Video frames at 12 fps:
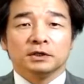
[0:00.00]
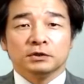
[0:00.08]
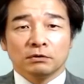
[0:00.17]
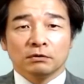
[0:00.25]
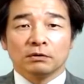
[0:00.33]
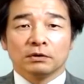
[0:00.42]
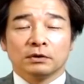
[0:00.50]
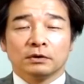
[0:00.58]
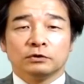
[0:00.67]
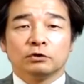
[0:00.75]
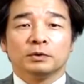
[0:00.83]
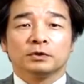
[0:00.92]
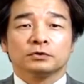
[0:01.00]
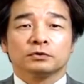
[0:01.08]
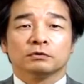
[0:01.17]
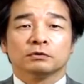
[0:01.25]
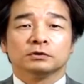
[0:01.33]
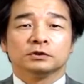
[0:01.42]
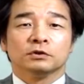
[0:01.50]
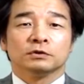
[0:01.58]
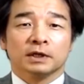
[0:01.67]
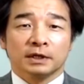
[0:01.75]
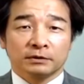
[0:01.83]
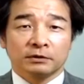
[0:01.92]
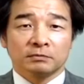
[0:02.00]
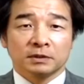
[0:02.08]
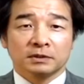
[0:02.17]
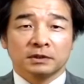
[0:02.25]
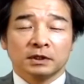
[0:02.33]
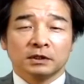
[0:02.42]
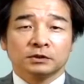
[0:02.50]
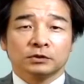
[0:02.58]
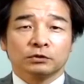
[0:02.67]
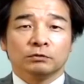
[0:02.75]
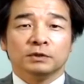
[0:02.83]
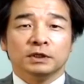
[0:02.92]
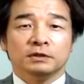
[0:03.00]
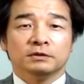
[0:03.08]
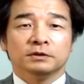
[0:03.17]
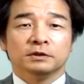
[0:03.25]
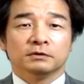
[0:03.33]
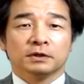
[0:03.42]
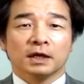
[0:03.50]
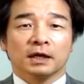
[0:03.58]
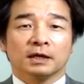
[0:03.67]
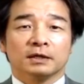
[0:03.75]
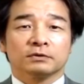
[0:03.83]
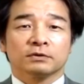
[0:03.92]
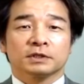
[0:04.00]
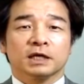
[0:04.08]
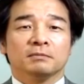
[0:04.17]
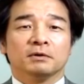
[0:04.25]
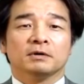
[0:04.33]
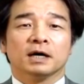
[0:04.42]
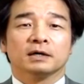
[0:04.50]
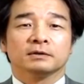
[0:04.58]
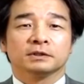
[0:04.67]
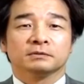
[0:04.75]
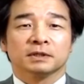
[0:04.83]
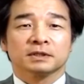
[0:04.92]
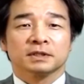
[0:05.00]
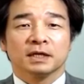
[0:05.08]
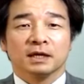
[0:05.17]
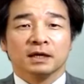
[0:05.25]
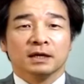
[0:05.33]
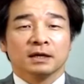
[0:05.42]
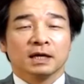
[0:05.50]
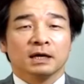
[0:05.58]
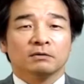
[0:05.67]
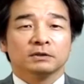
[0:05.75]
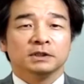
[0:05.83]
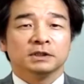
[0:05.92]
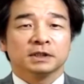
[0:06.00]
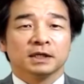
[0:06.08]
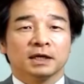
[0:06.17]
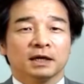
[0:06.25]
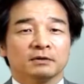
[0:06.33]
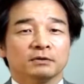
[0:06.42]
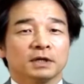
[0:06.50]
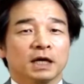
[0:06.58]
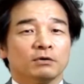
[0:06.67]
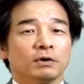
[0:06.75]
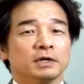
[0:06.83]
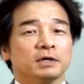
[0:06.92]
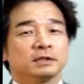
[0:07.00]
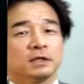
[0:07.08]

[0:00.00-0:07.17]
にどノーベル賞を受賞されております。ちょっと見にくいので少し画面を明るくしますね。顔認識があるので顔がなく